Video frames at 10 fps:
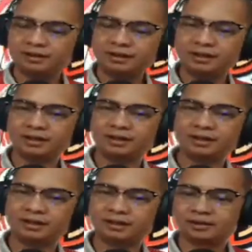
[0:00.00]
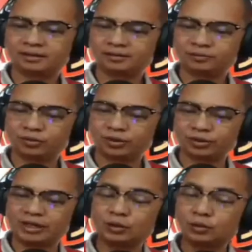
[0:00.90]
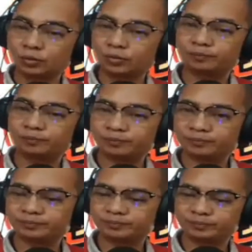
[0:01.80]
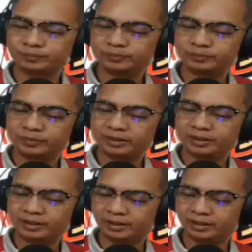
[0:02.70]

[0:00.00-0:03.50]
uh, working group uh,